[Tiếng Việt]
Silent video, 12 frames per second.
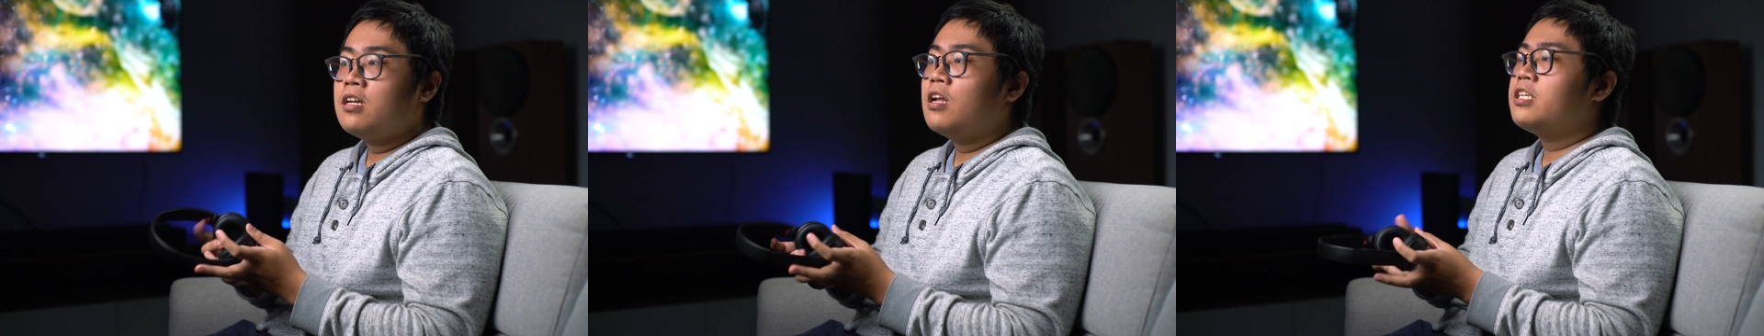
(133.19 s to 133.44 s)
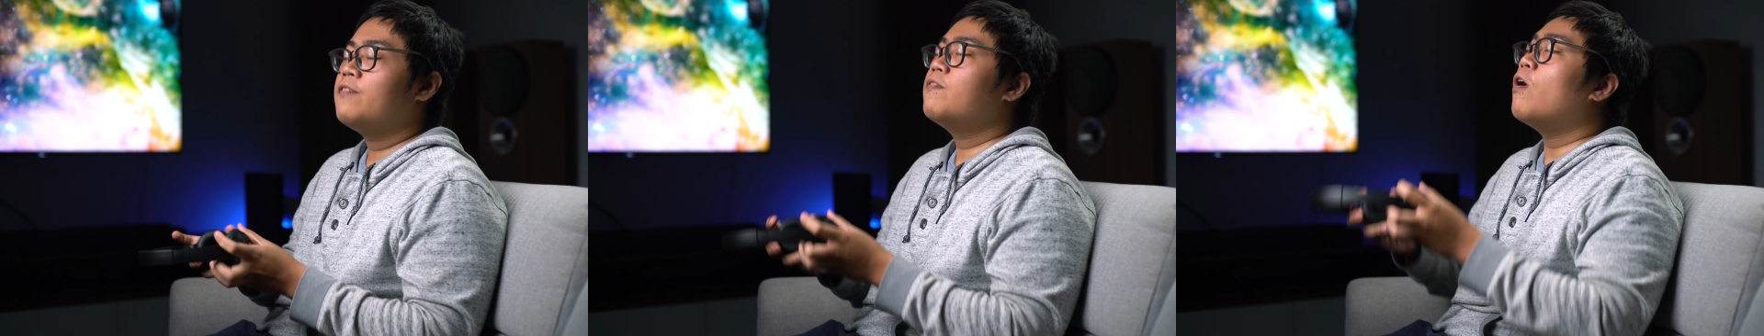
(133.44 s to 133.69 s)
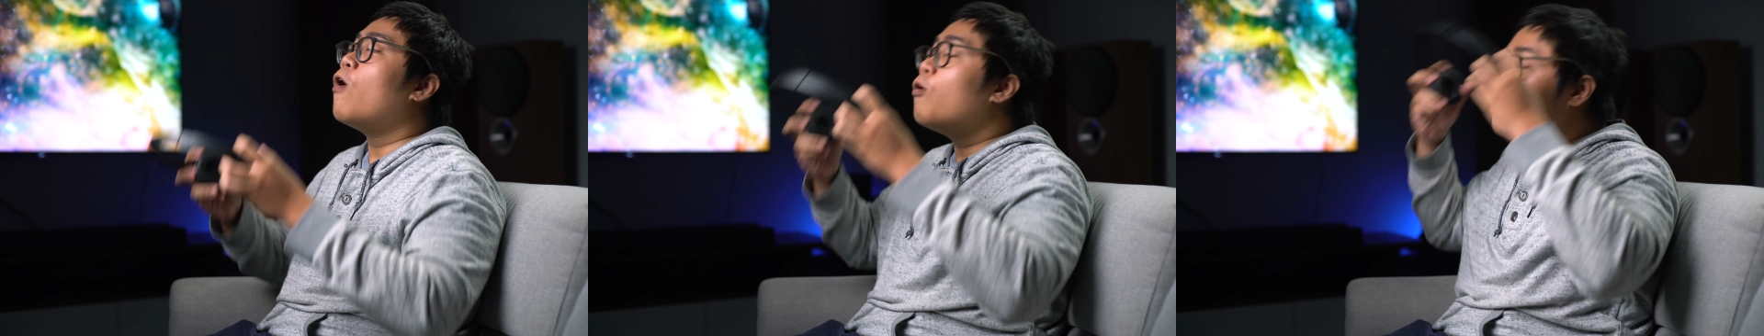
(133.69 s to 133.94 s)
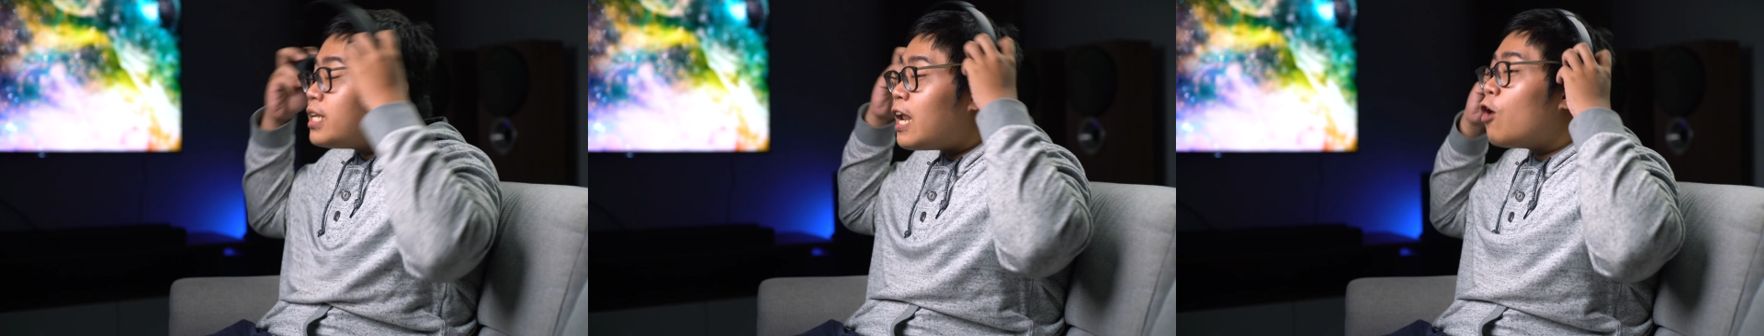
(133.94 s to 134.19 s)
nó chỉ vừa
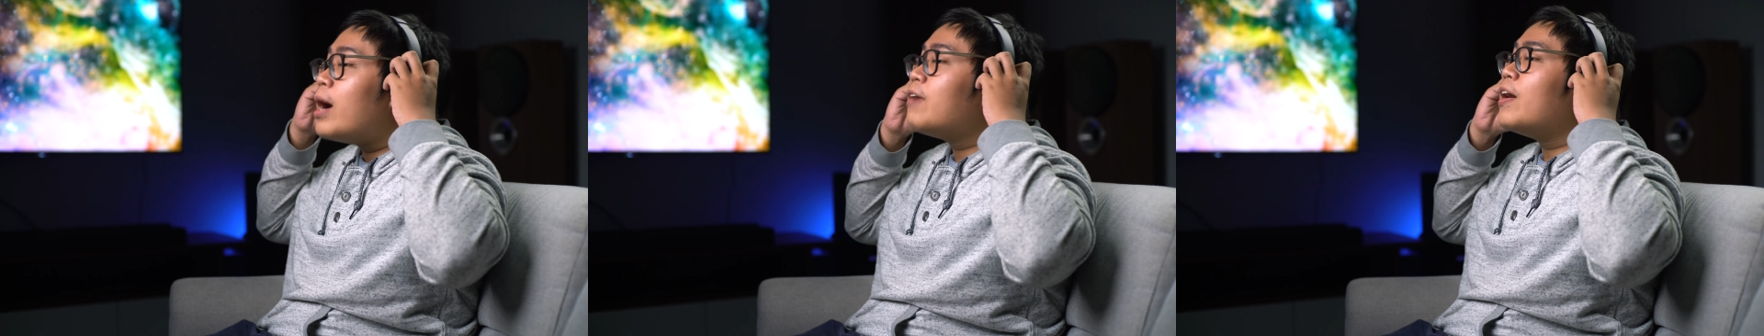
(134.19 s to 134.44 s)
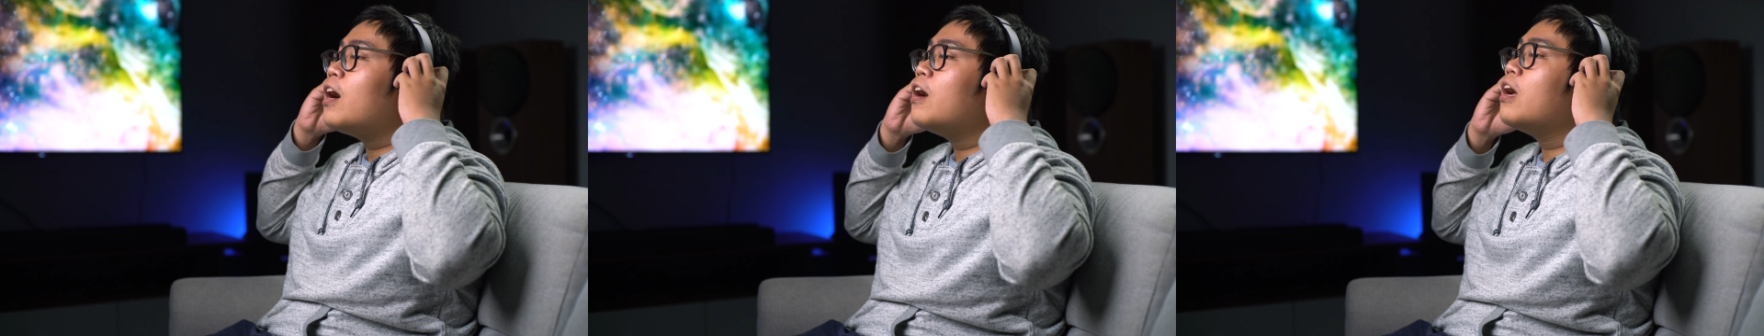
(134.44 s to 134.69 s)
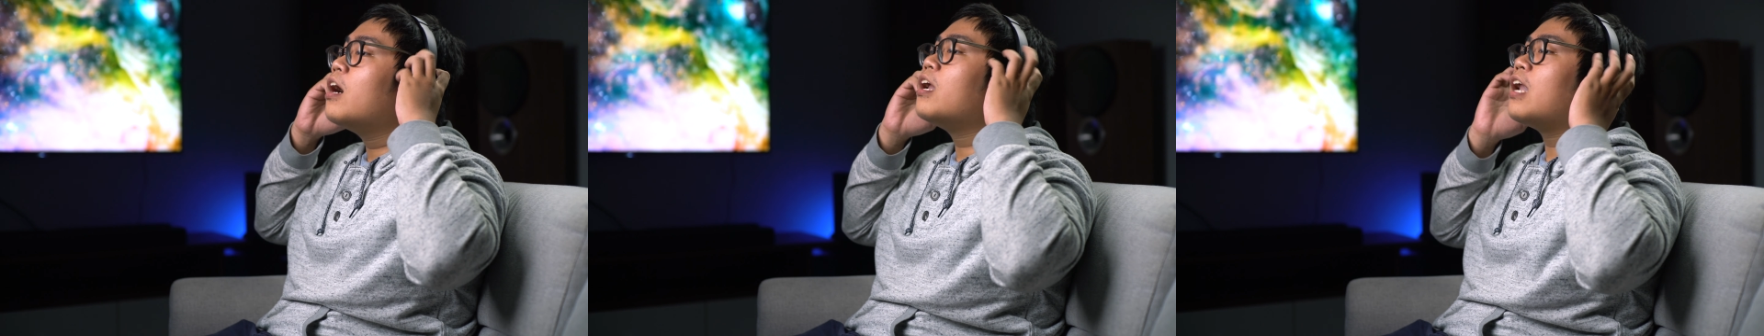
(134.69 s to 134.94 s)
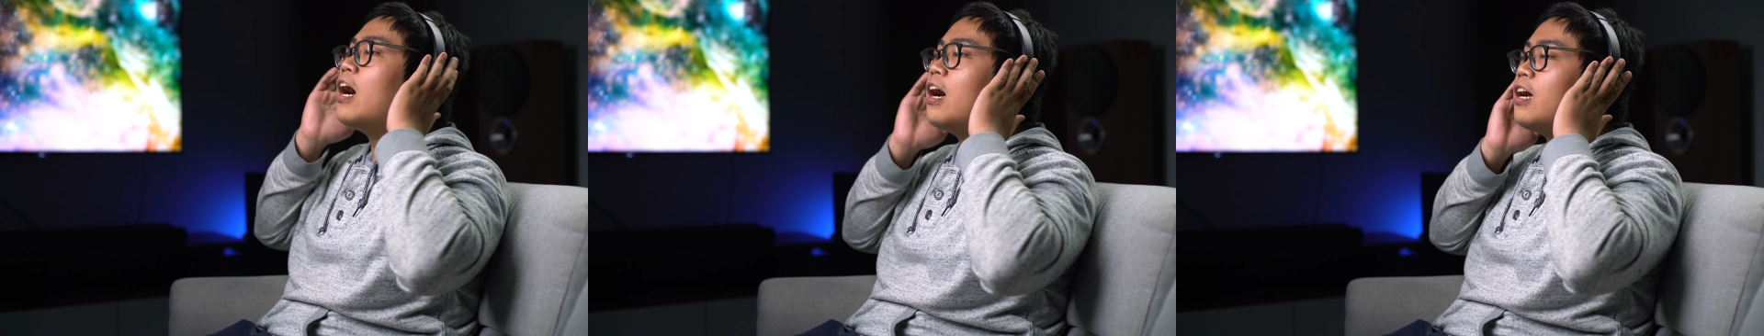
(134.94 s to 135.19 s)
ôm trên đầu bạn như vậy thôi.
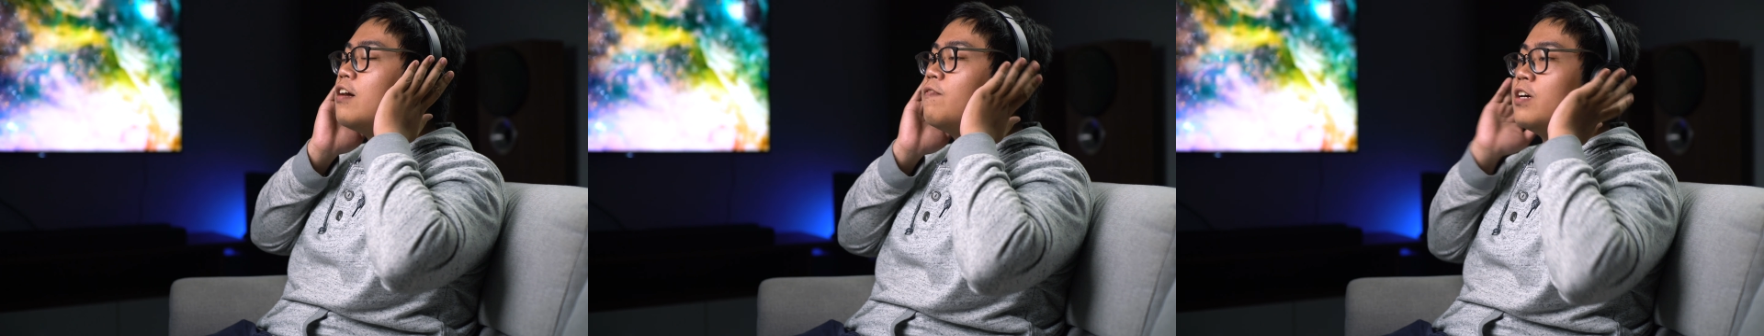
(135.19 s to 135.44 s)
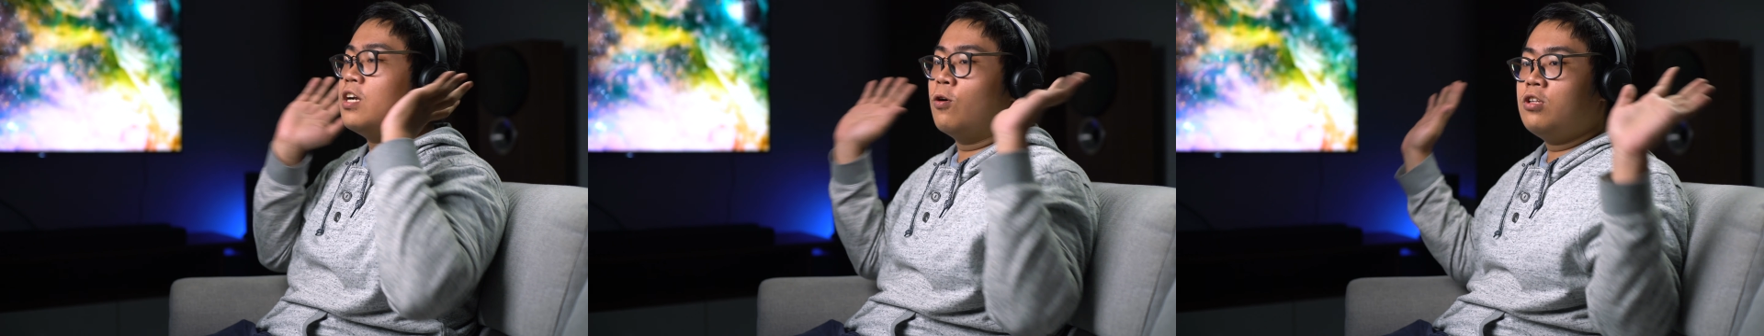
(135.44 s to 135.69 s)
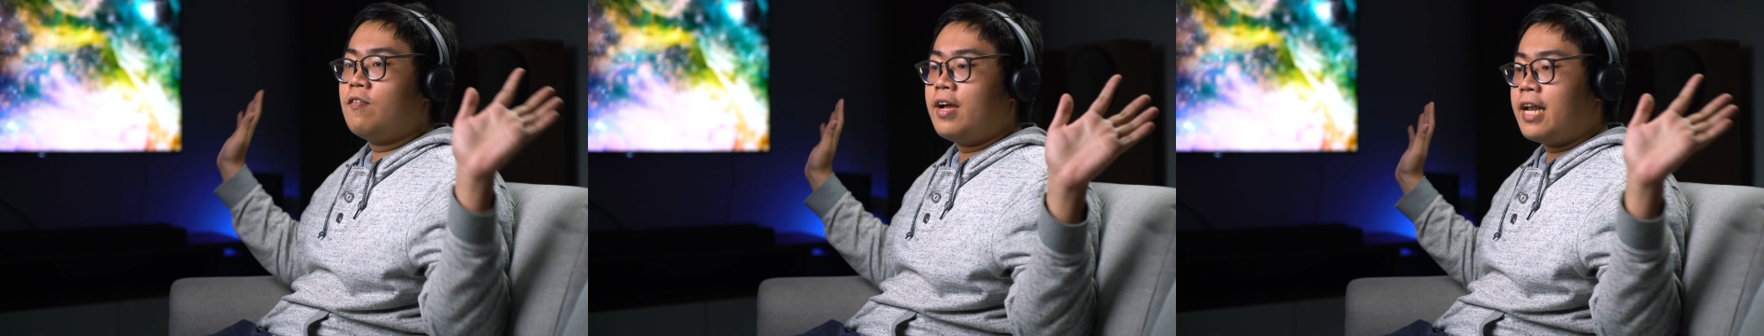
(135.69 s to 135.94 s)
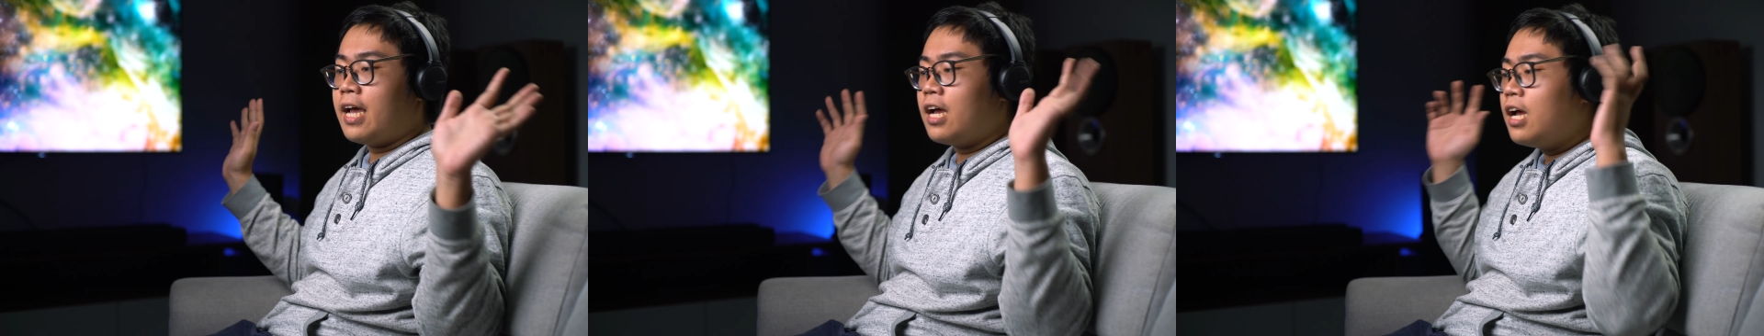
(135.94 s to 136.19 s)
Đó, vừa đủ như
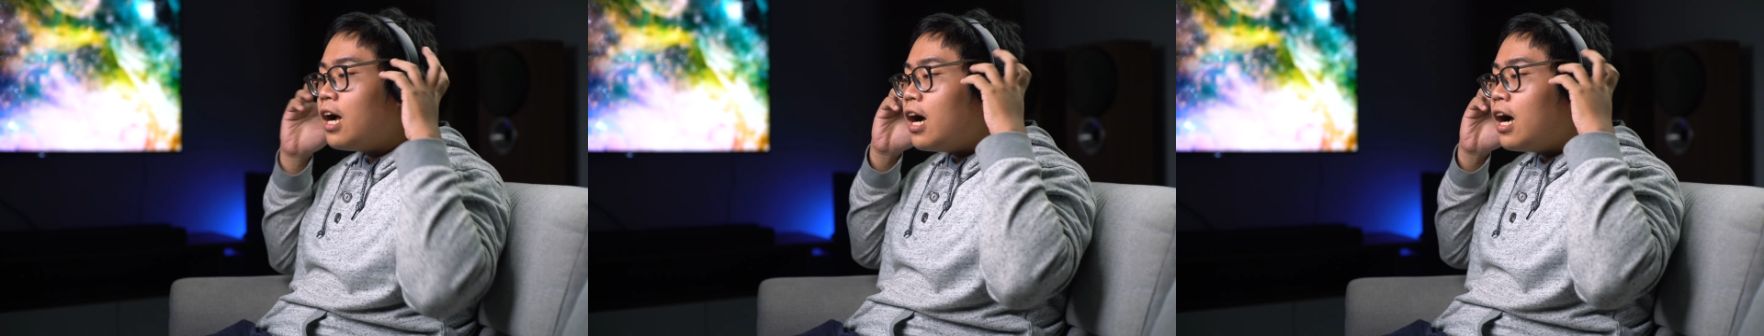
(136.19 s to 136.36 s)
vậy nè.